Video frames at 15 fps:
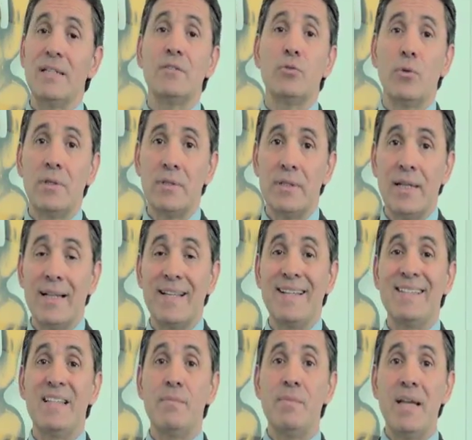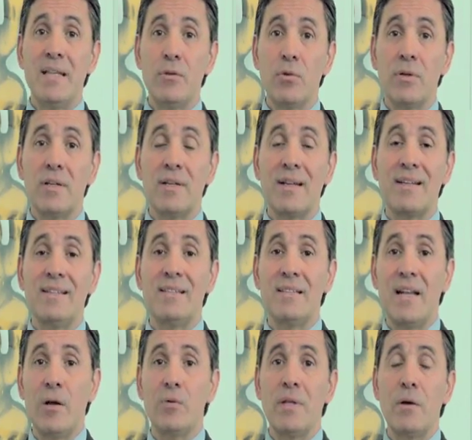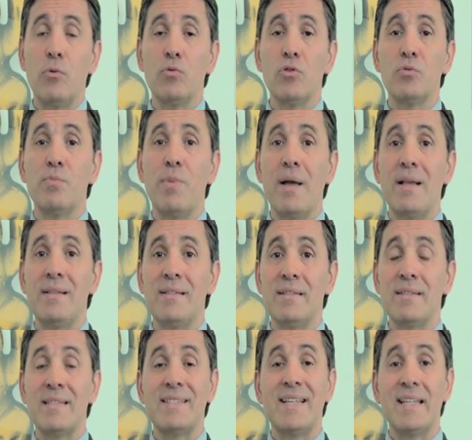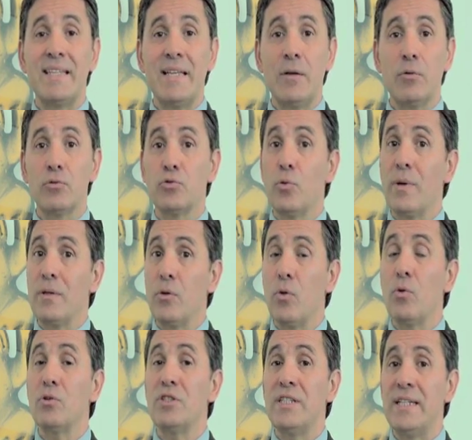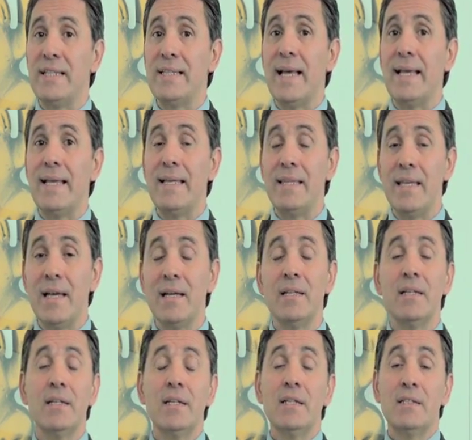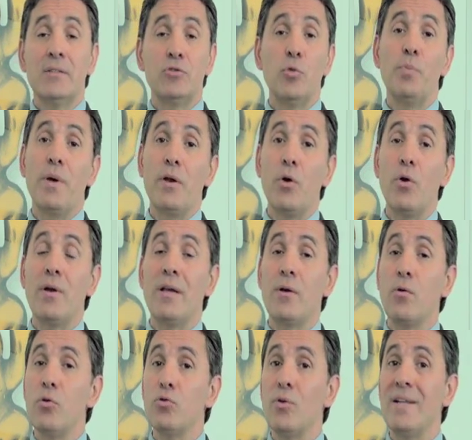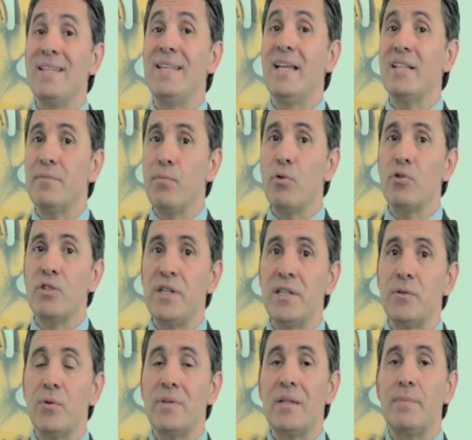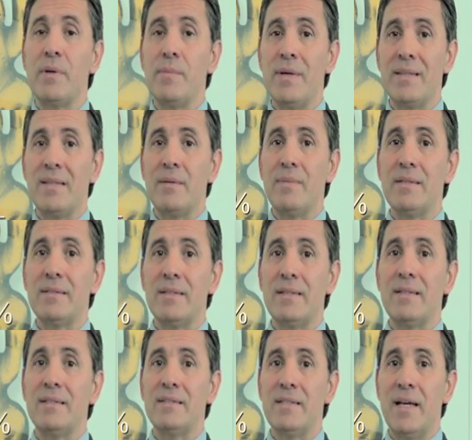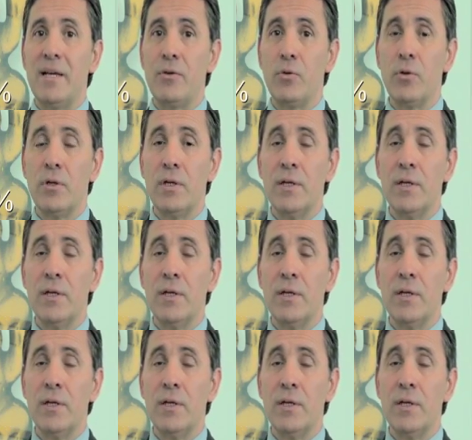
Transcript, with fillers: Esto es, el crecimiento que registraron algunos países asiáticos, sobre todo China, e India, superó incluso el 10% en el primer trimestre de este año.